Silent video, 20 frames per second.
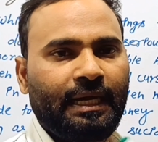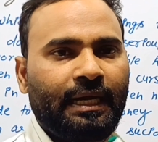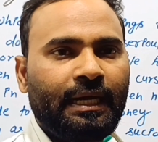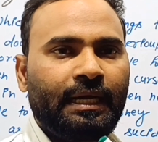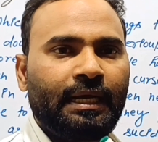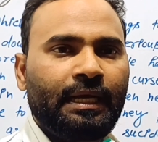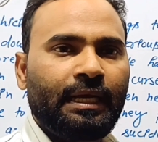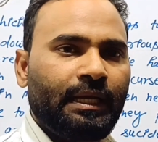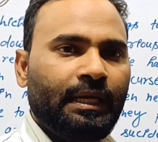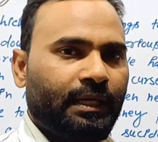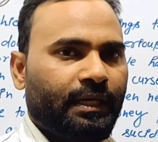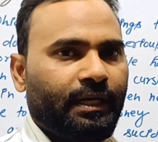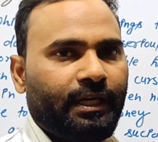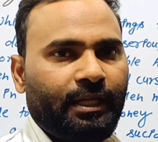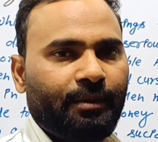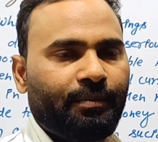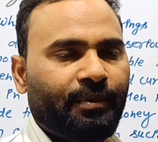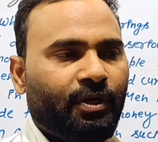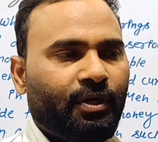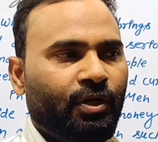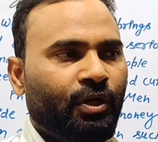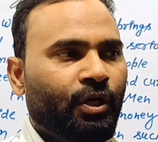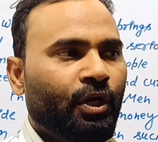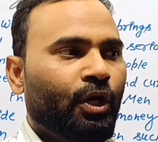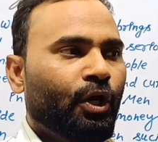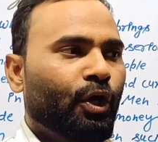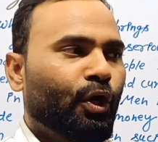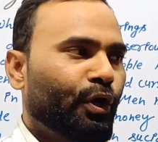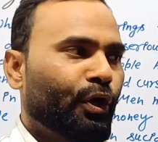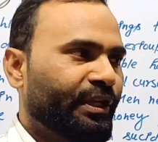है गरीब हो
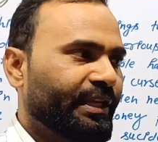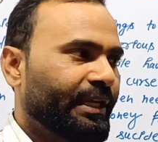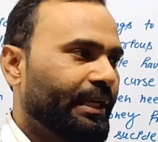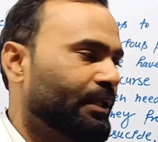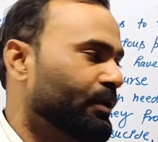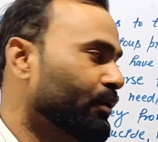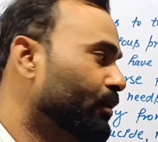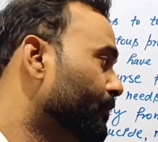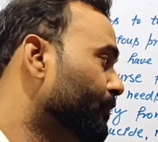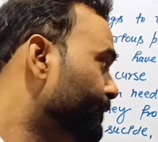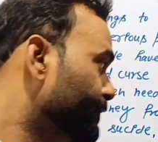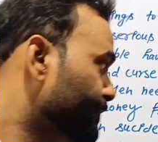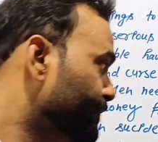और ये जो